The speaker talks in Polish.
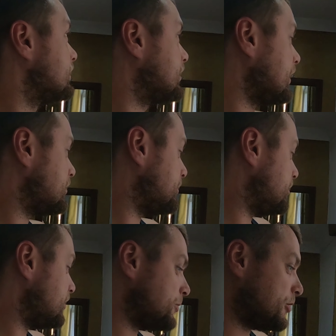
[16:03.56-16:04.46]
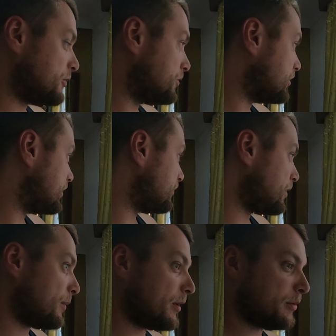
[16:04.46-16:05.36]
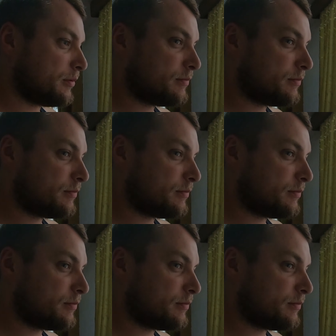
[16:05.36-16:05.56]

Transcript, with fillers: tak zrobione, żeby się tu nikt nie włamał.